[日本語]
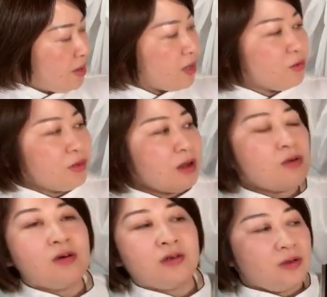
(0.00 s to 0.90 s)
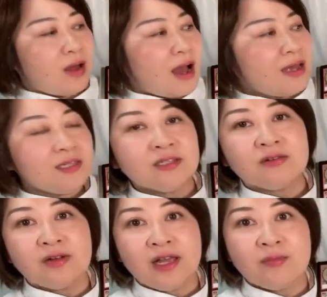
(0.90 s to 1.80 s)
あとねこういう
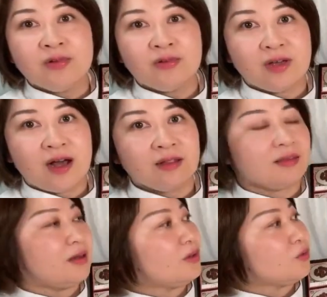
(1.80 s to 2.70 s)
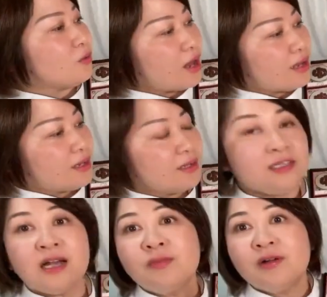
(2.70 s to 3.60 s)
アイスクリーム類があったりとか、
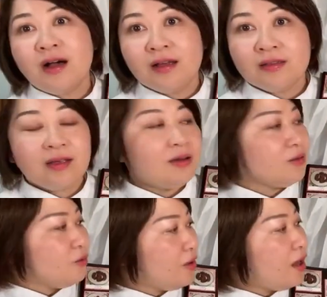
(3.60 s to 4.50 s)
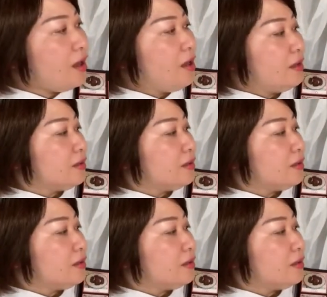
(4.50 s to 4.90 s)
ジャムがあったりとか、